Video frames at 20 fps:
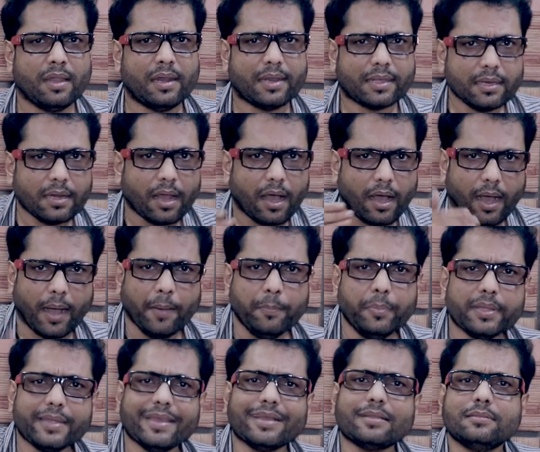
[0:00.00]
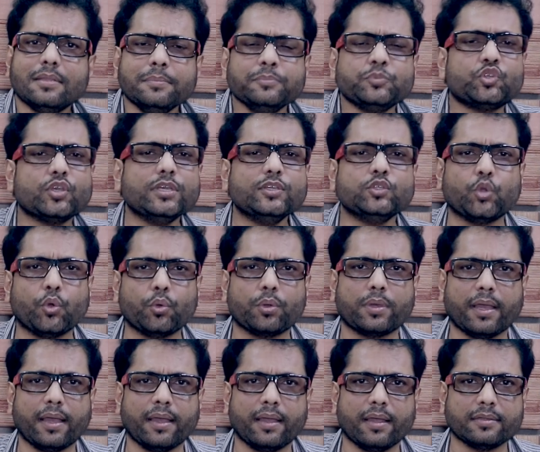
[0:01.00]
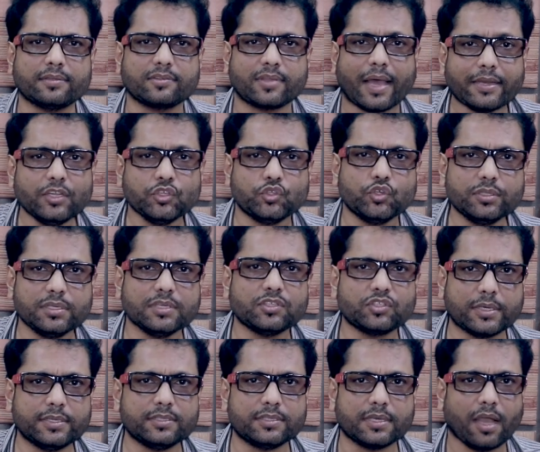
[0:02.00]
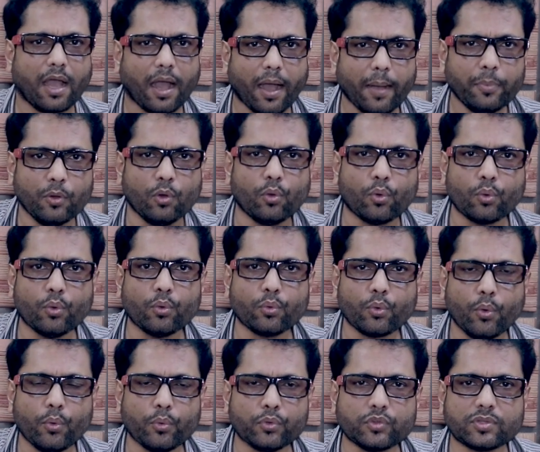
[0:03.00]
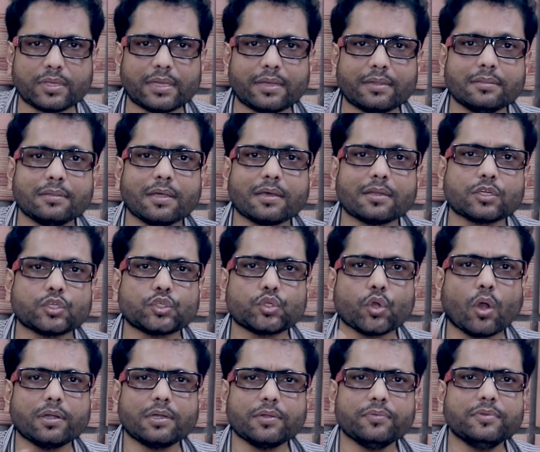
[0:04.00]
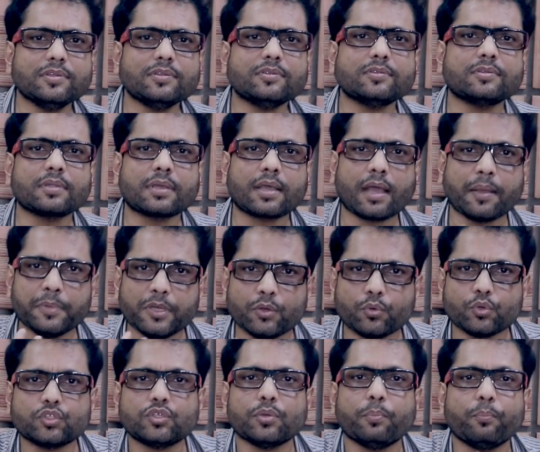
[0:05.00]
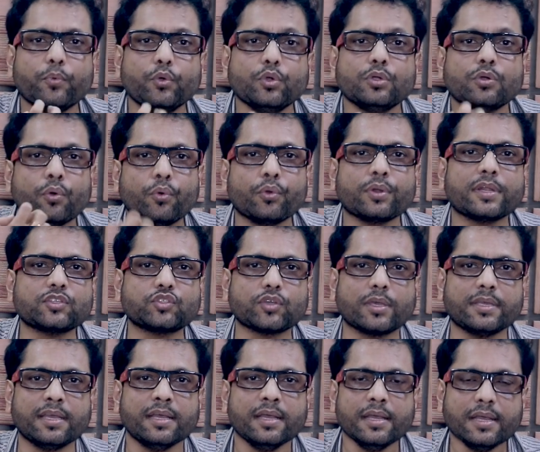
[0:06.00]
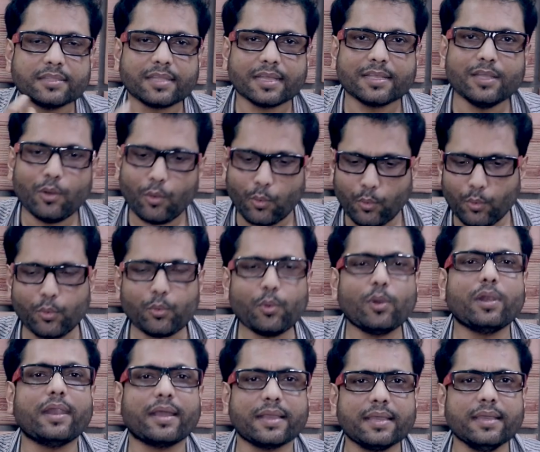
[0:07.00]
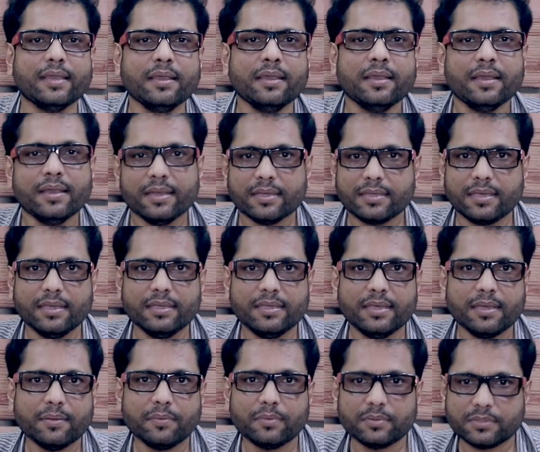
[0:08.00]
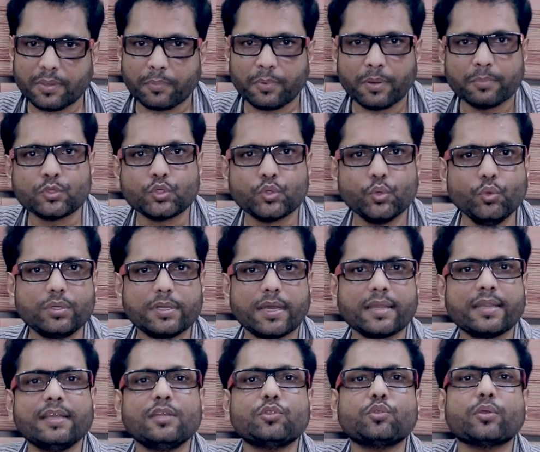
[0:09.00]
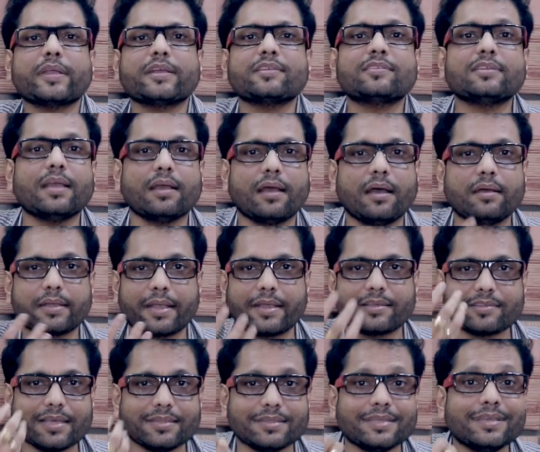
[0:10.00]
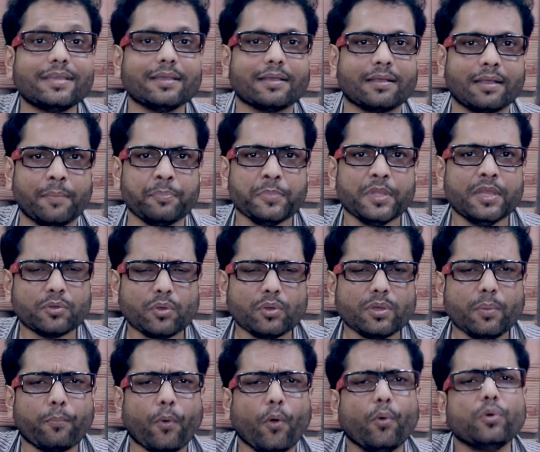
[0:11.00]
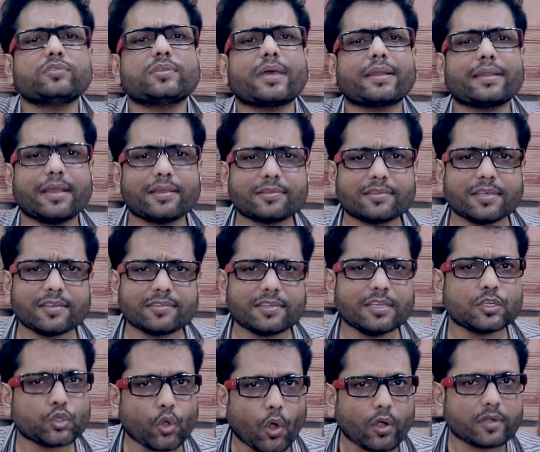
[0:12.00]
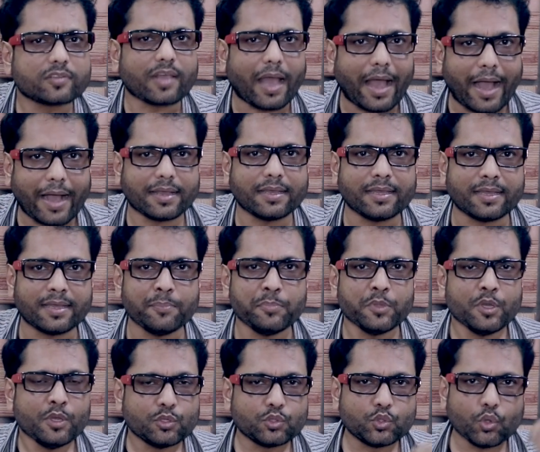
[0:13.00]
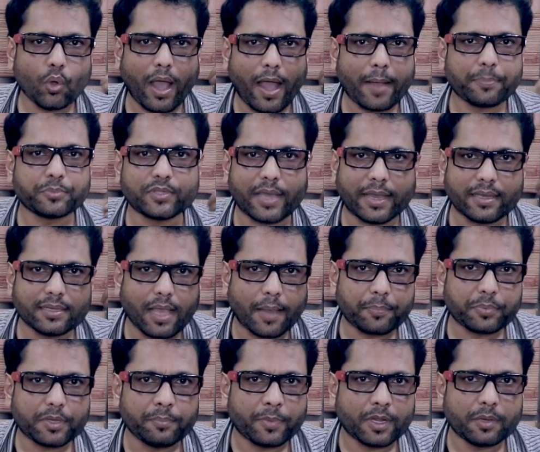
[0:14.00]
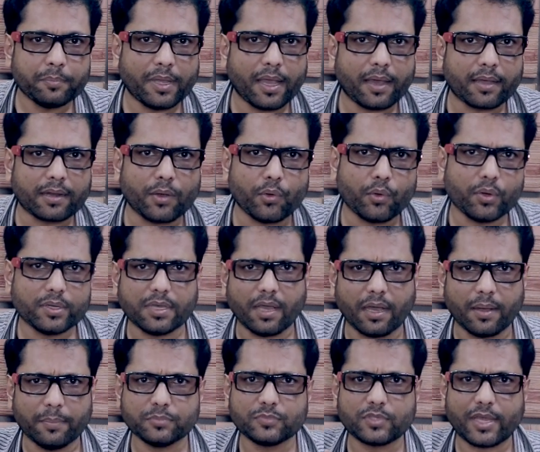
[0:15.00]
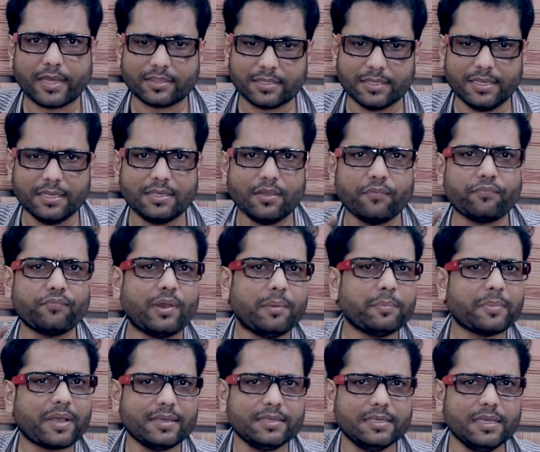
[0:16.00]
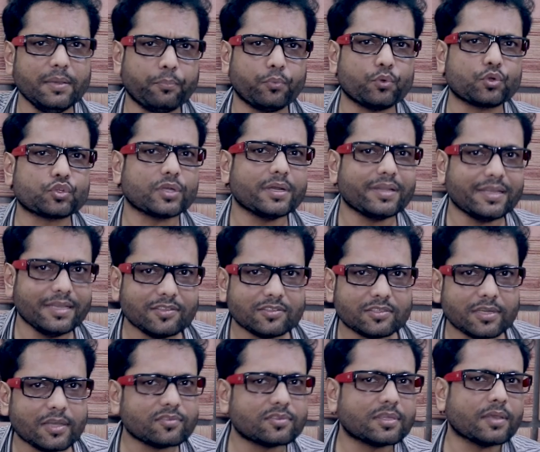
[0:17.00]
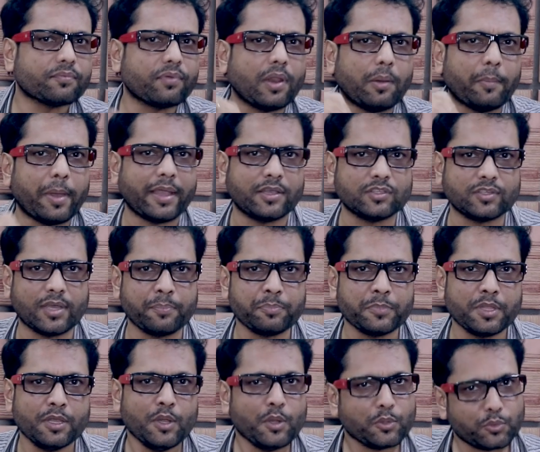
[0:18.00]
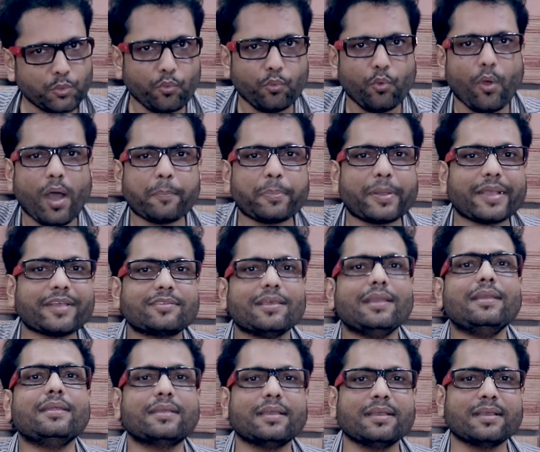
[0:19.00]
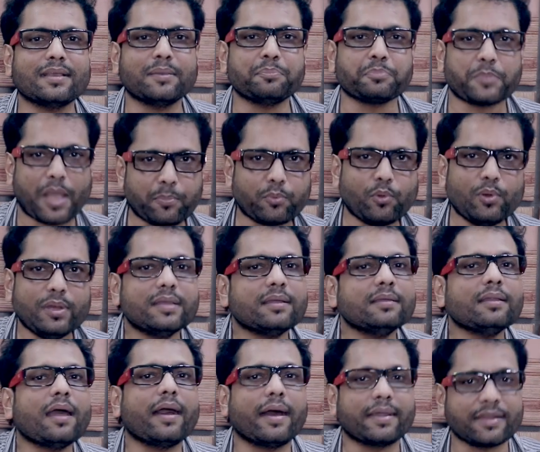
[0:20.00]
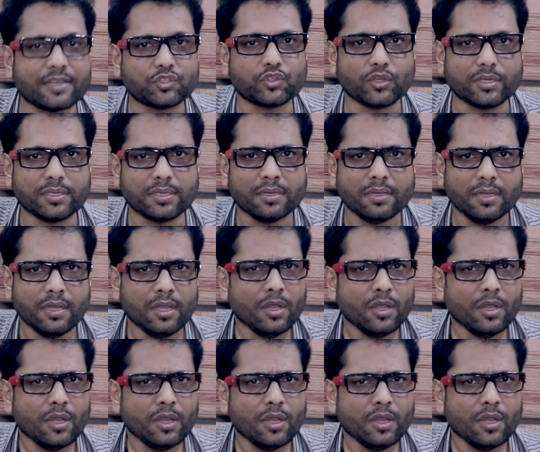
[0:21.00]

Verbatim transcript: लेकिन अब एकदम चेंज हो गया है सारी चीज़ें चेंज है अब लोगों को उसके अंदर शॉर्ट डिवीज़न का भी कुछ पुट होना चाहिए ताकि लोगों को लगे कि ये जब हम शूट करेंगे तो कैसे कैसा दिखेगा क्योंकि बहुत सारे ऐसे ऐसे शॉट्स आ गए हैं जो आप चाहेंगे आपके मन में आ रहा हो कि हम चाहते हैं कि फिल्म का ये पोर्शन इस ढंग से फिल्माया जाए तो वो आप कैसे लिखेंगे आपको लिखना आना चाहिए